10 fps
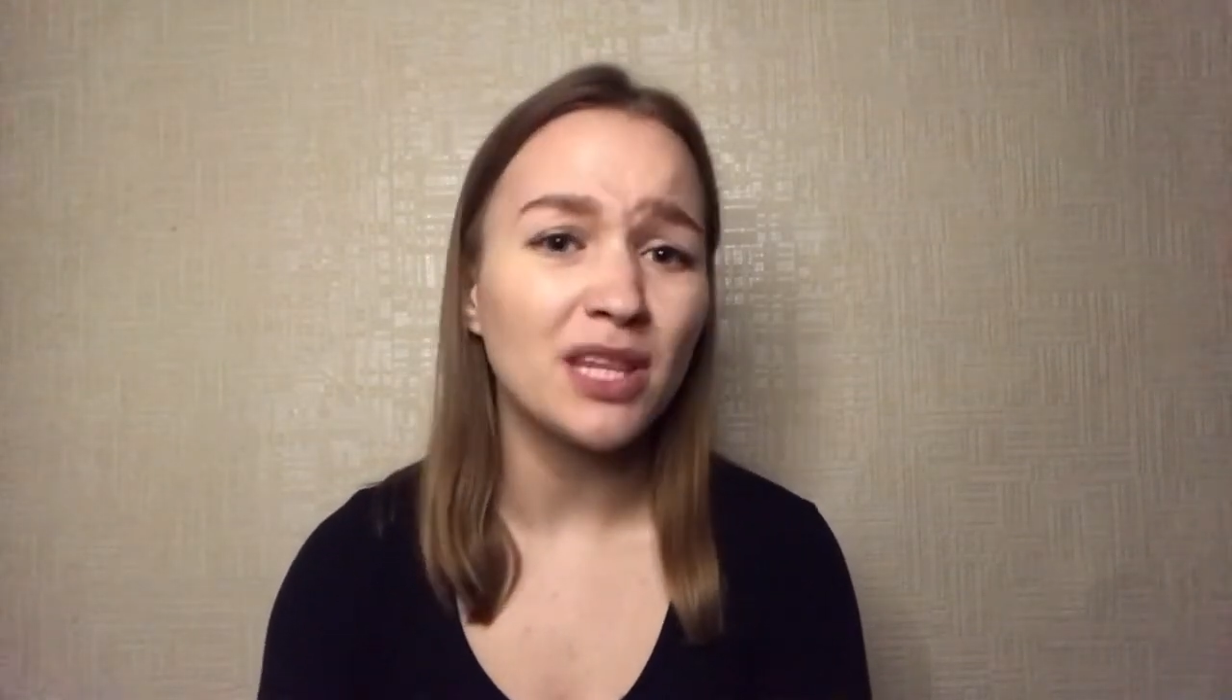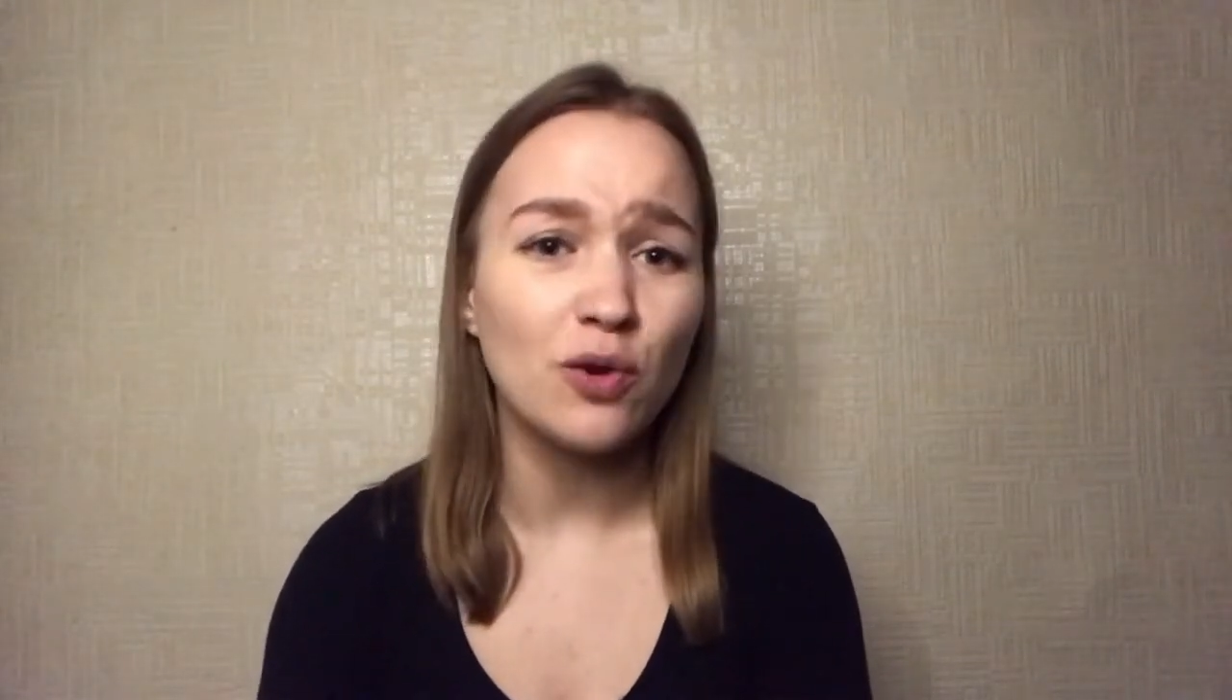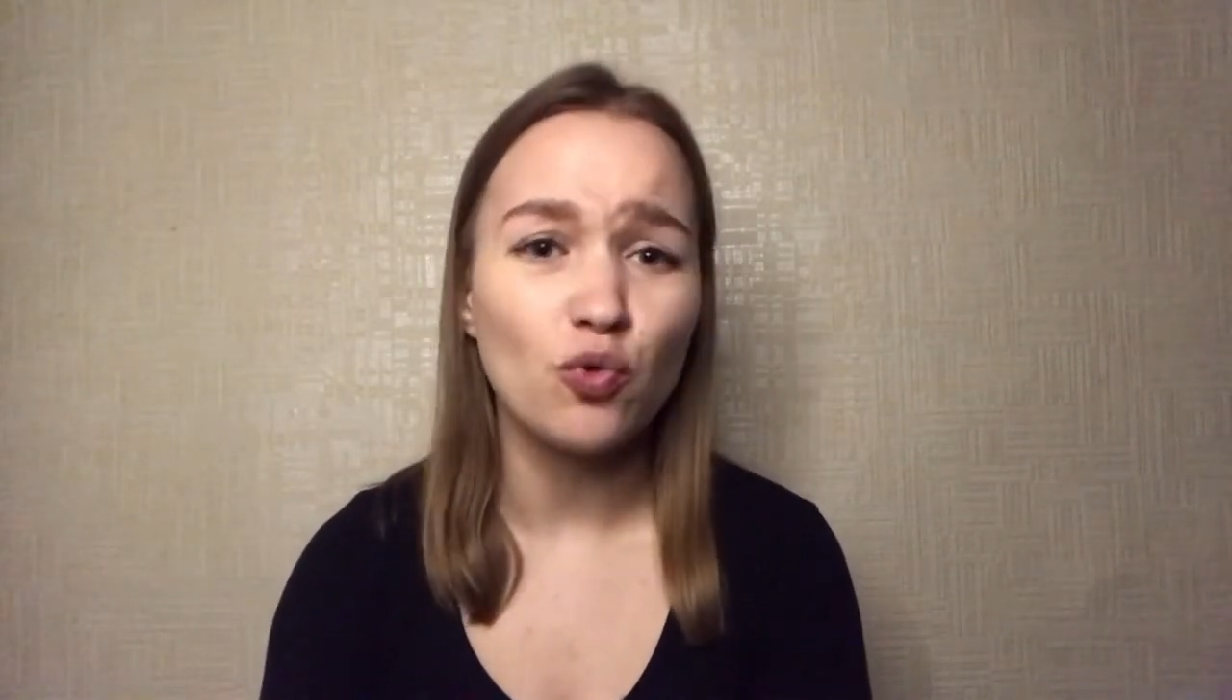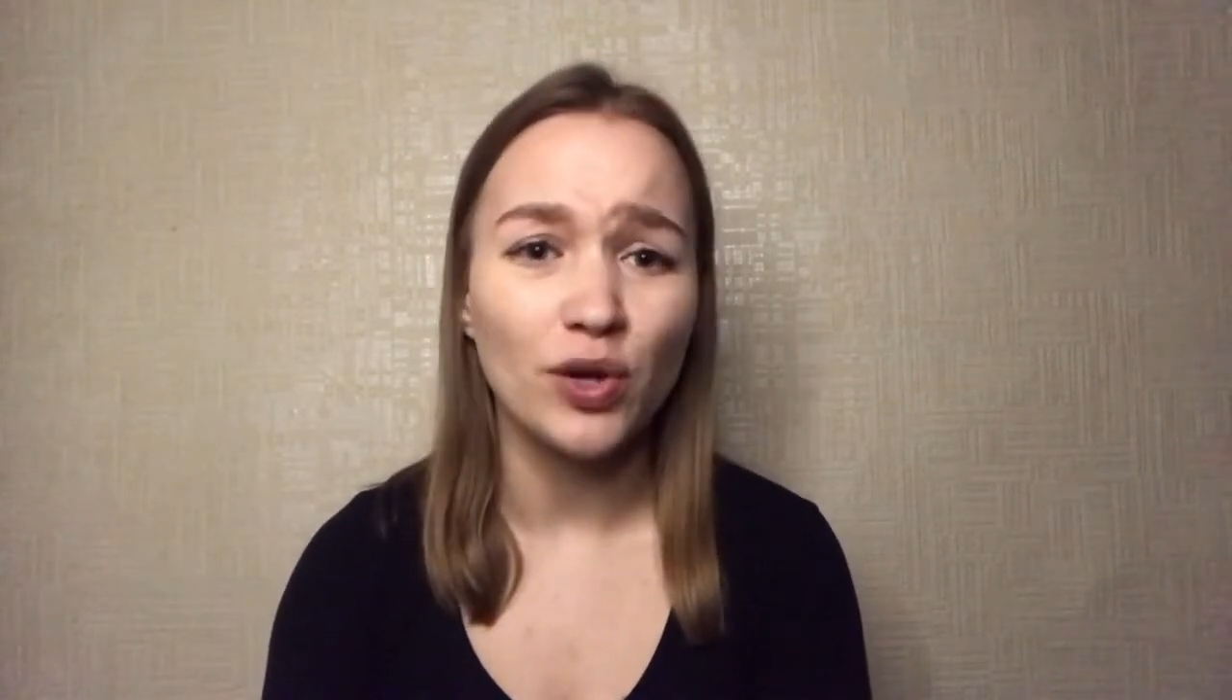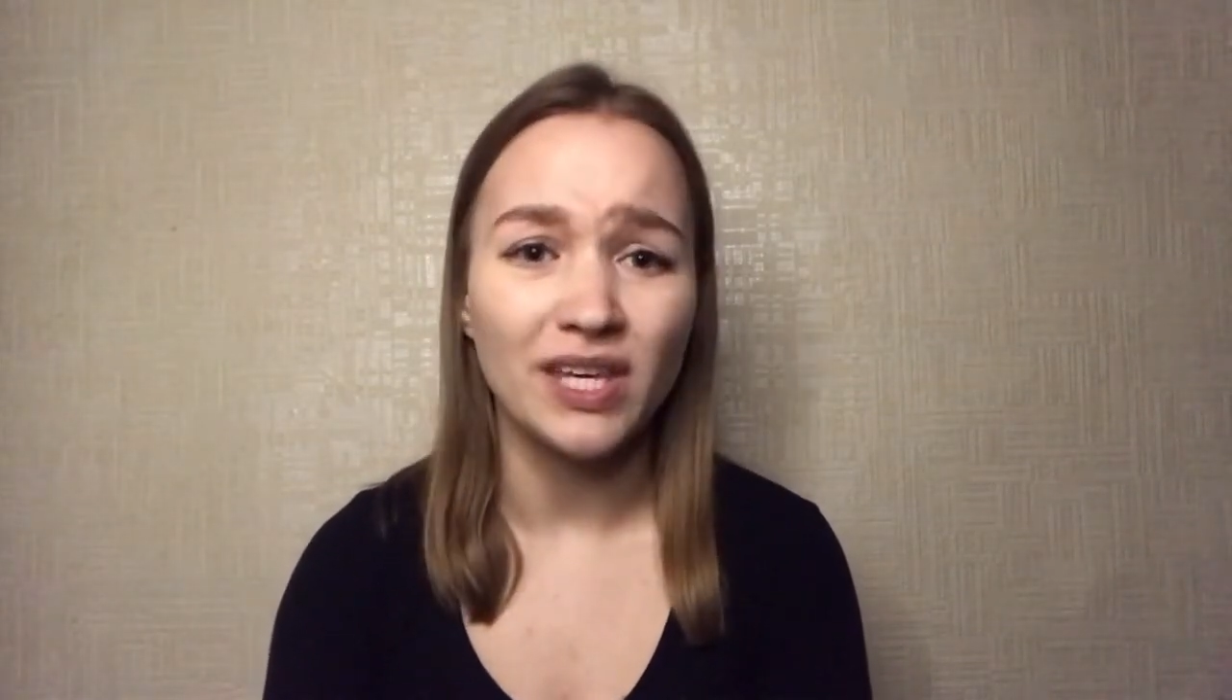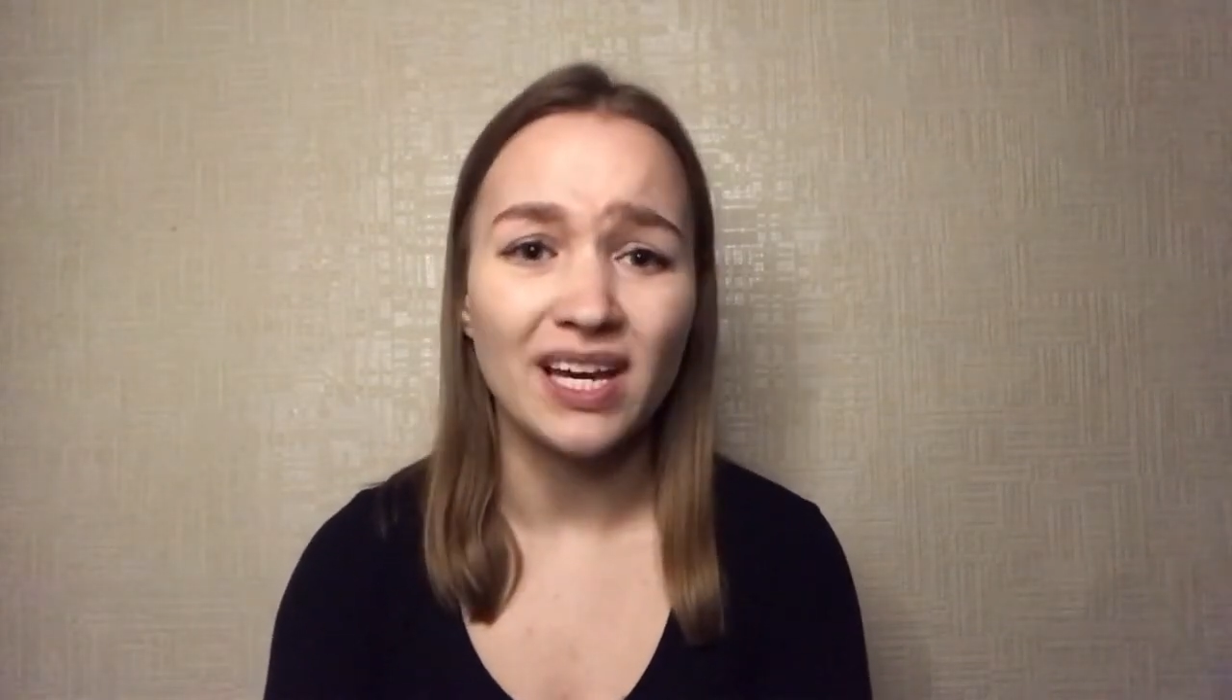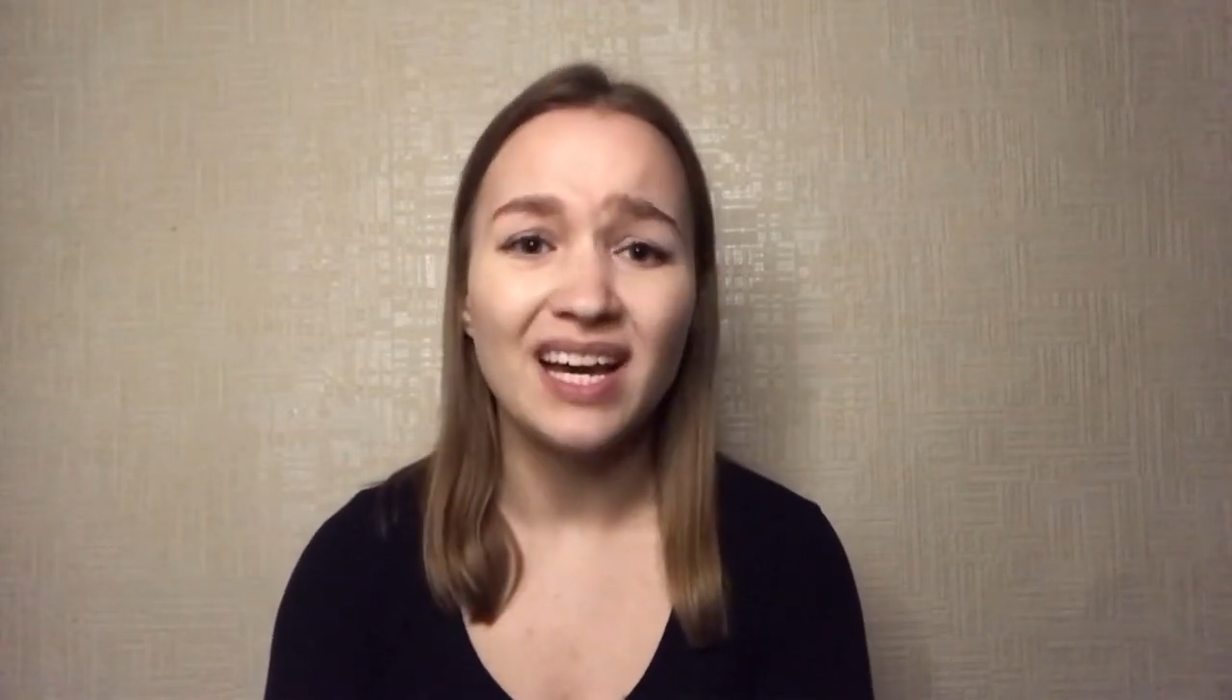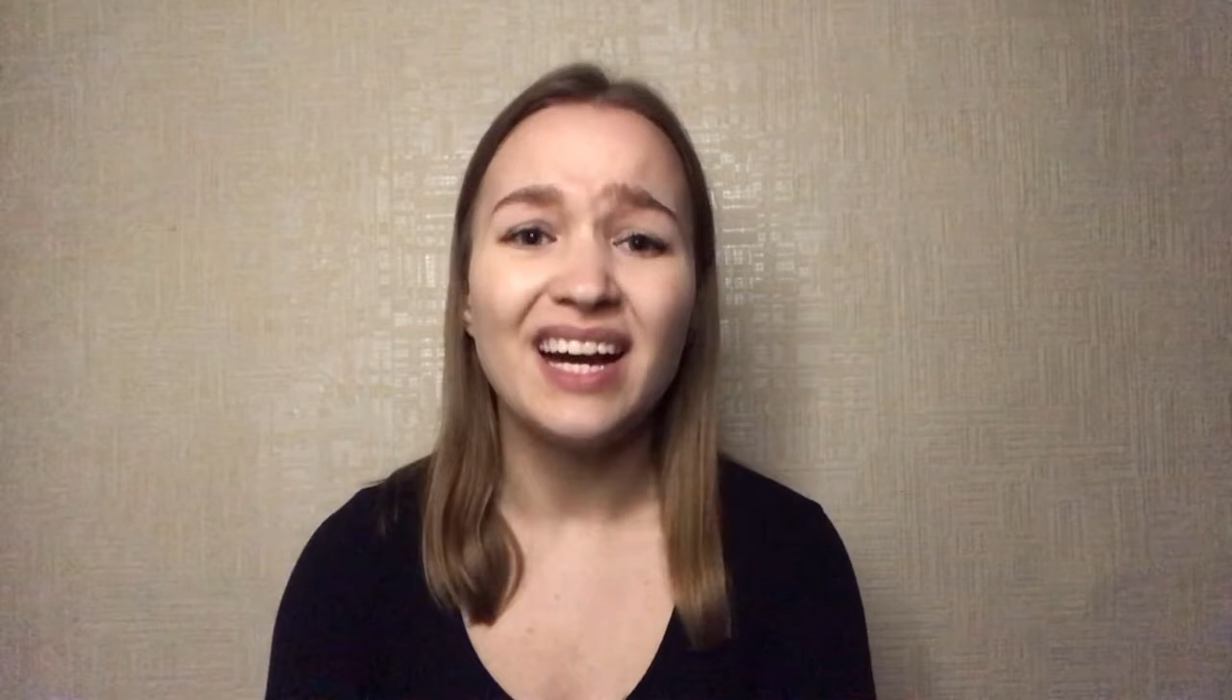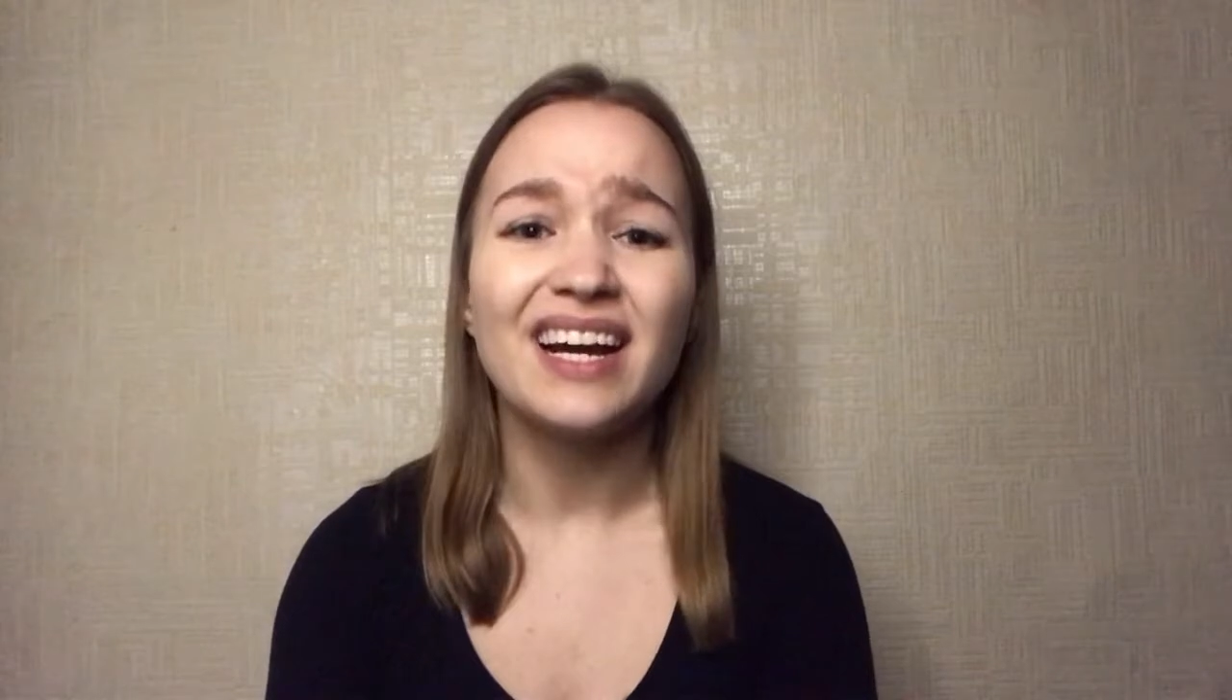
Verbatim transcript: на Гоги,